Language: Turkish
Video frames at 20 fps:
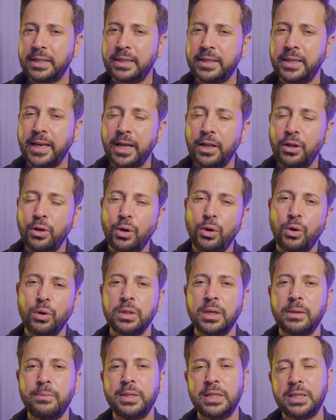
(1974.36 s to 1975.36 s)
geliyor
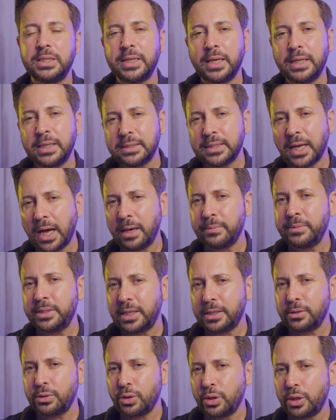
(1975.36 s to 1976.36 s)
olabileceğini tahmin
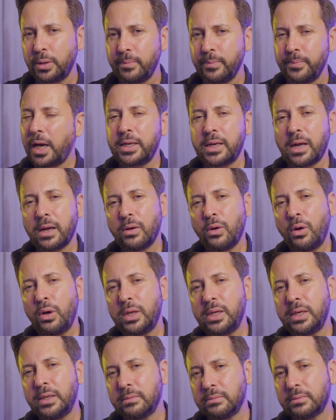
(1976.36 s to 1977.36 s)
ediyorum. Ancak
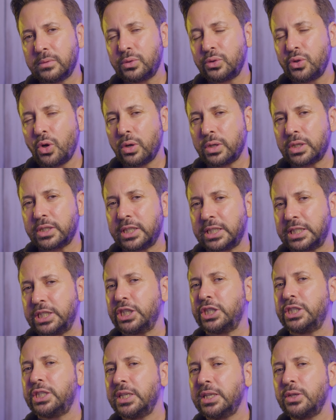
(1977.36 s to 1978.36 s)
öyle çok
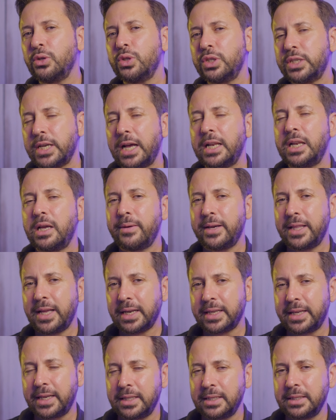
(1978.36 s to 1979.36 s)
ciddi
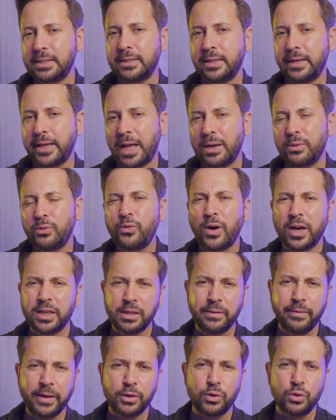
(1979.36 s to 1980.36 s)
güncellemeler gelirse yani ufak
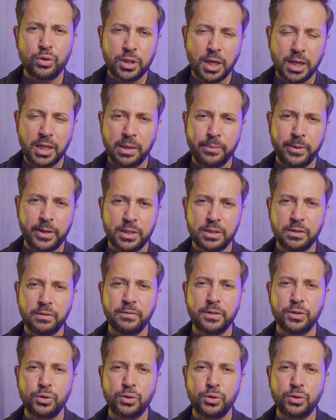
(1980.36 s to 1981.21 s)
tefek güncellemeler için